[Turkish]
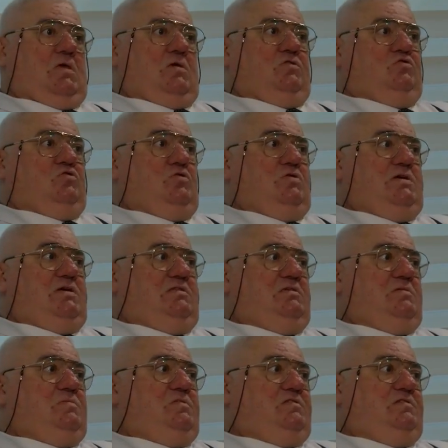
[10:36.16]
Son
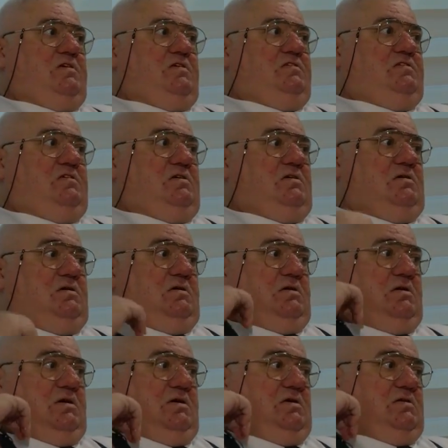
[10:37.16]
gittiğimizde ise
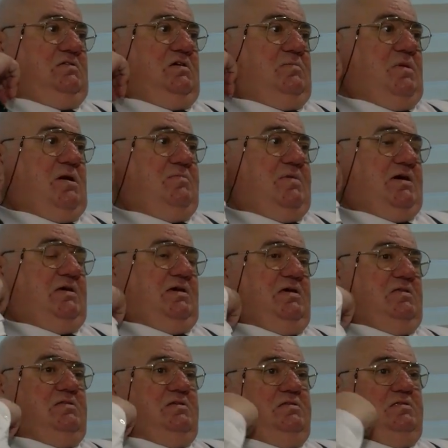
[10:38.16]
tamamen
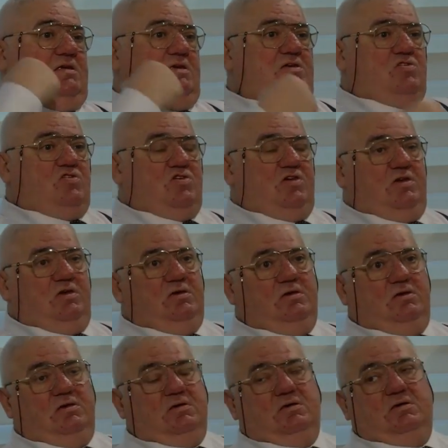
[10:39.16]
kendilerini içki,
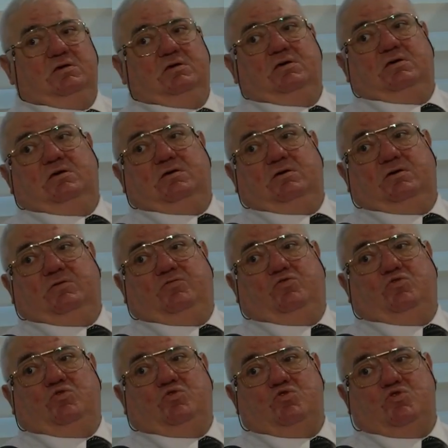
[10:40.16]

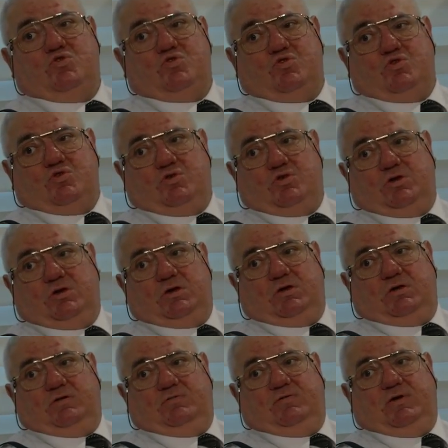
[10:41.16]
fuhuş
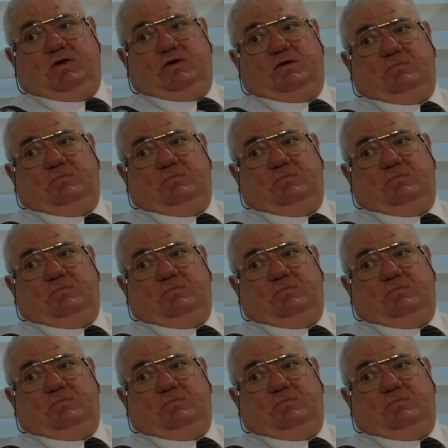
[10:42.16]
ve